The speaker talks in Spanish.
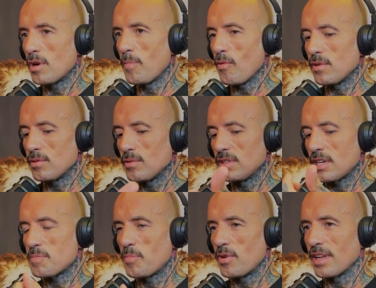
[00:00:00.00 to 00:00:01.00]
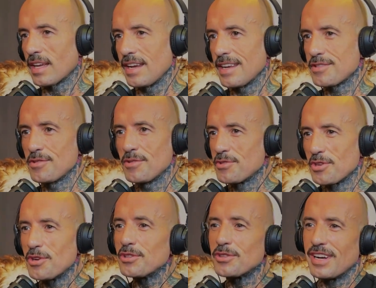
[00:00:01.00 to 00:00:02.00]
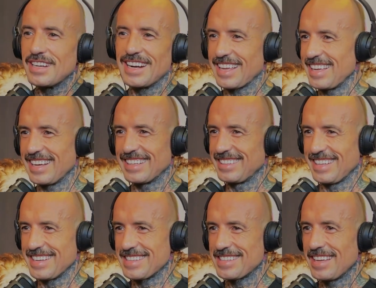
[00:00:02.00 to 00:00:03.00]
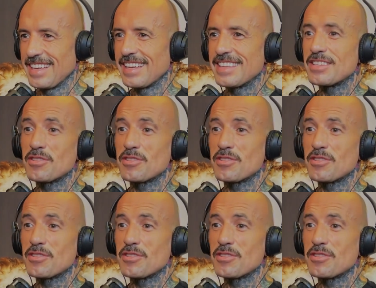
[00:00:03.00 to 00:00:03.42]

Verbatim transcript: tu cuerpo cuando entras por el gimnasio, yo noto la energía que tienes.